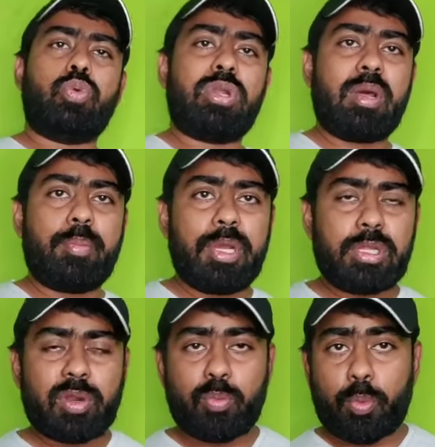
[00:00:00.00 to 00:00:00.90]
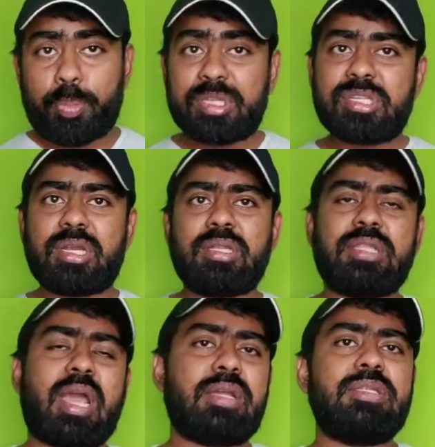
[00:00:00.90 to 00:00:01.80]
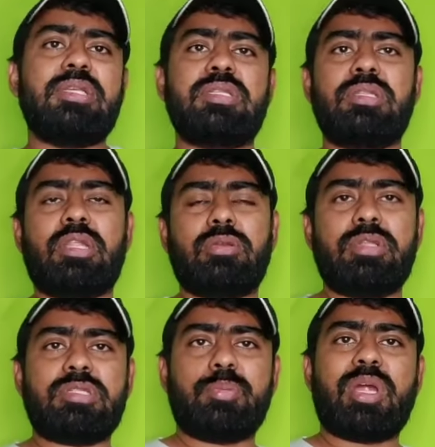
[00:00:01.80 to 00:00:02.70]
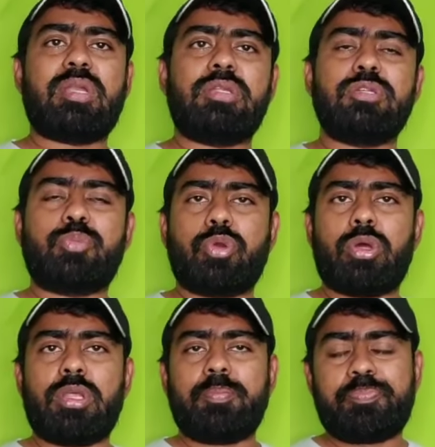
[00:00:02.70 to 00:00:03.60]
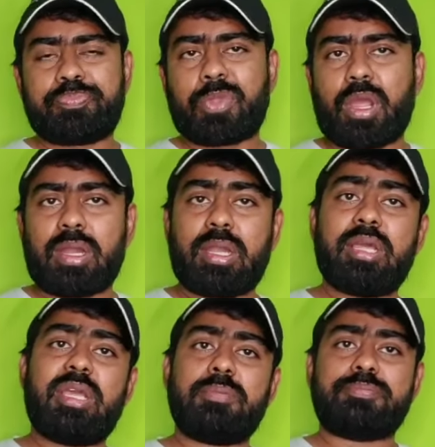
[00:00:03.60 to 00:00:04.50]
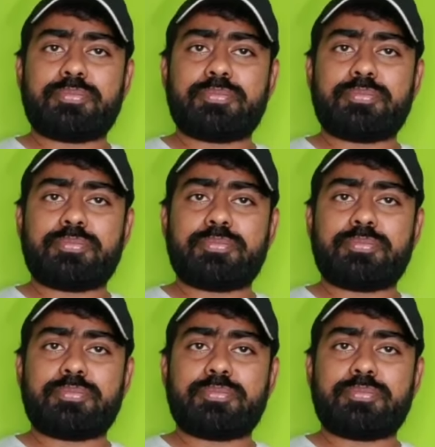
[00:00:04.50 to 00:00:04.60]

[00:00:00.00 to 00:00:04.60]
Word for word: నూట డెబ్బై ఐదులో ముప్పై సీట్లను త్యాగం చేసింది తెలుగుదేశం పార్టీ అని చెప్పుకోవాలి అట్లాగే